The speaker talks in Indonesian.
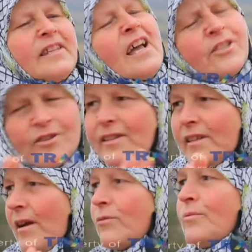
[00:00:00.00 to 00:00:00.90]

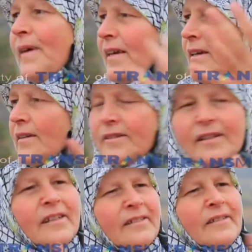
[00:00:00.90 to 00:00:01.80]
Biasanya para penduduk
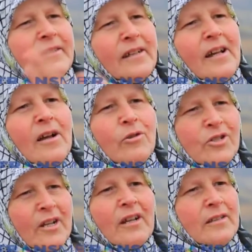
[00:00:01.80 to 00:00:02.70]
Komotini akan
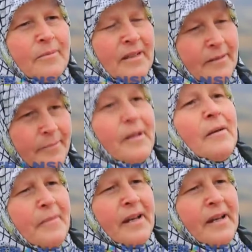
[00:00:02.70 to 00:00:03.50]
berbicara bahasa Turki